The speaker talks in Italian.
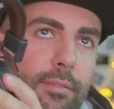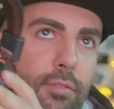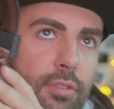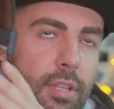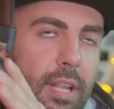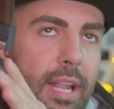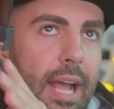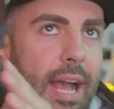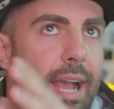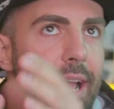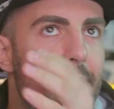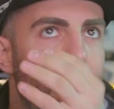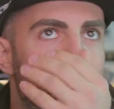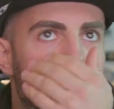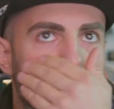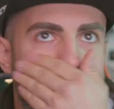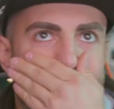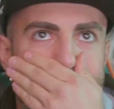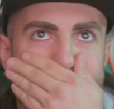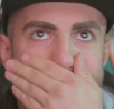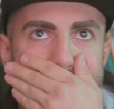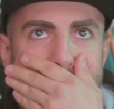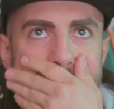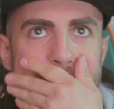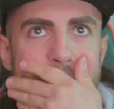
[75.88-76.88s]
devo dire anche
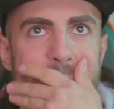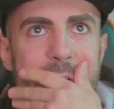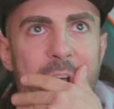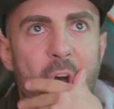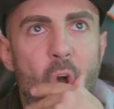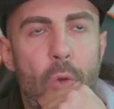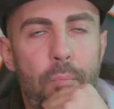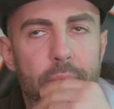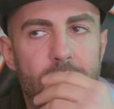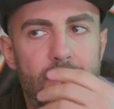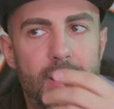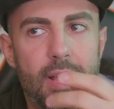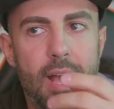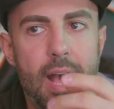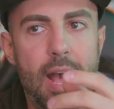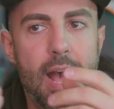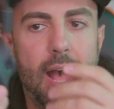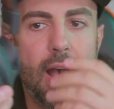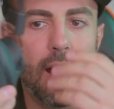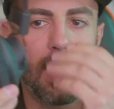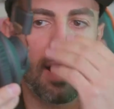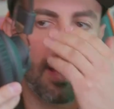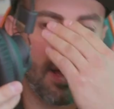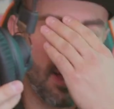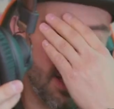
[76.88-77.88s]
abbastanza
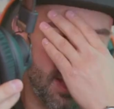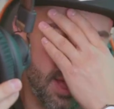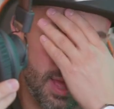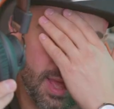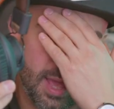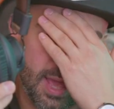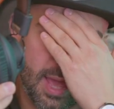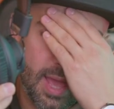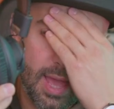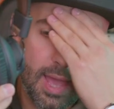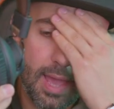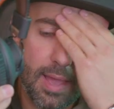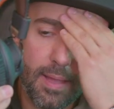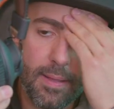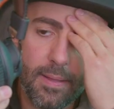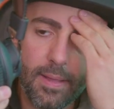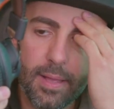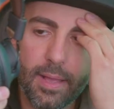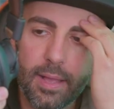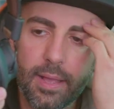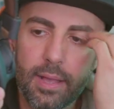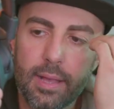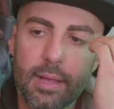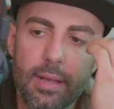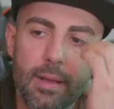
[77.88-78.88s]
economica
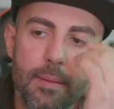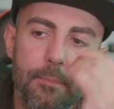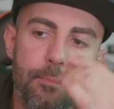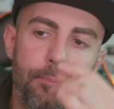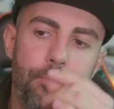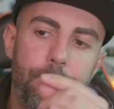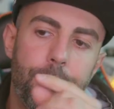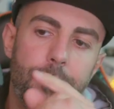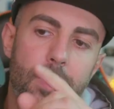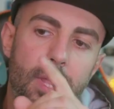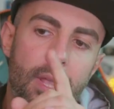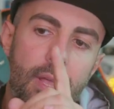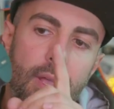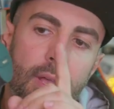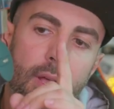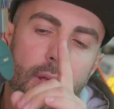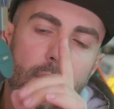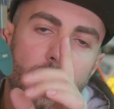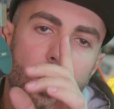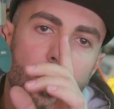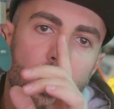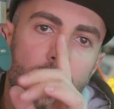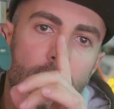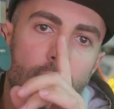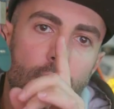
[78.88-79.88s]
e um,
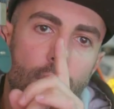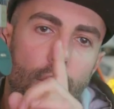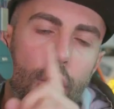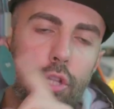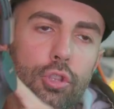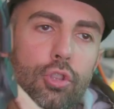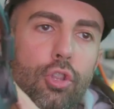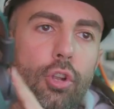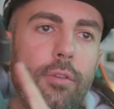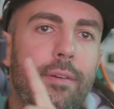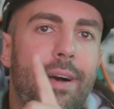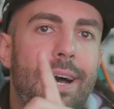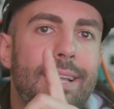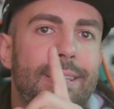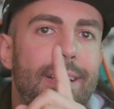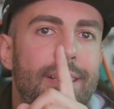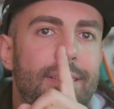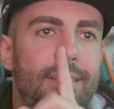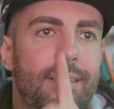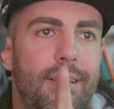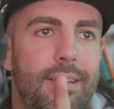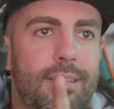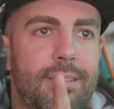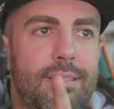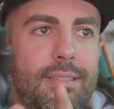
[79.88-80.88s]
L'ho
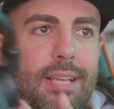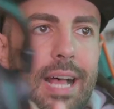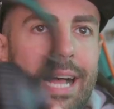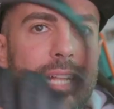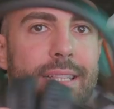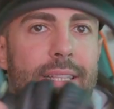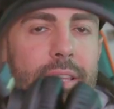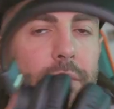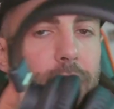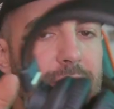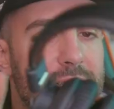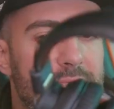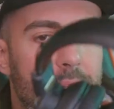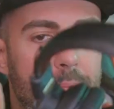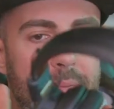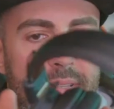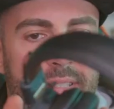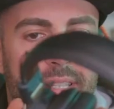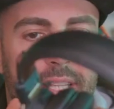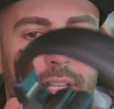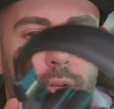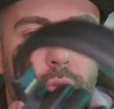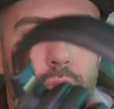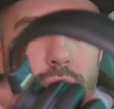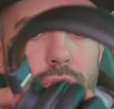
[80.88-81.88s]
trovata interessante, questa mi
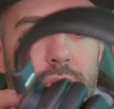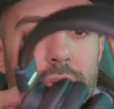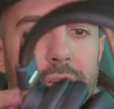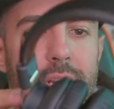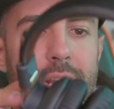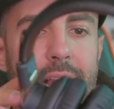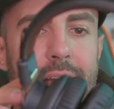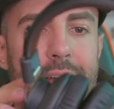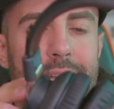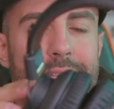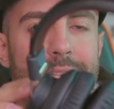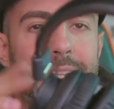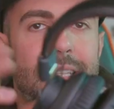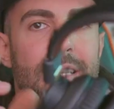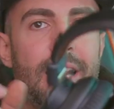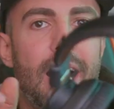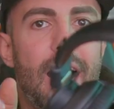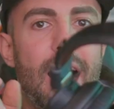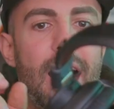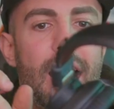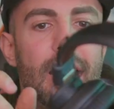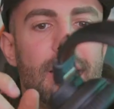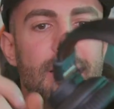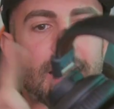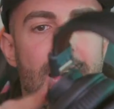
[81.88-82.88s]
è stata consigliata
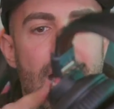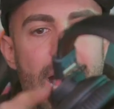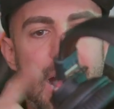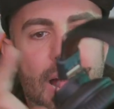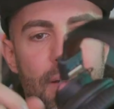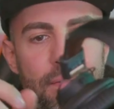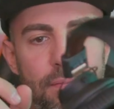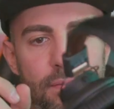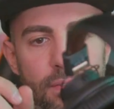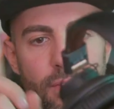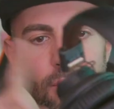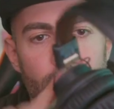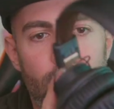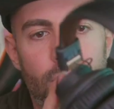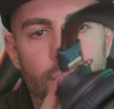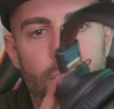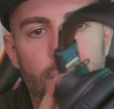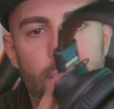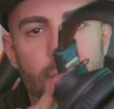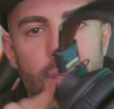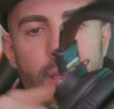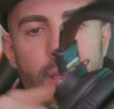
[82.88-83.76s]
da, da, Alfio,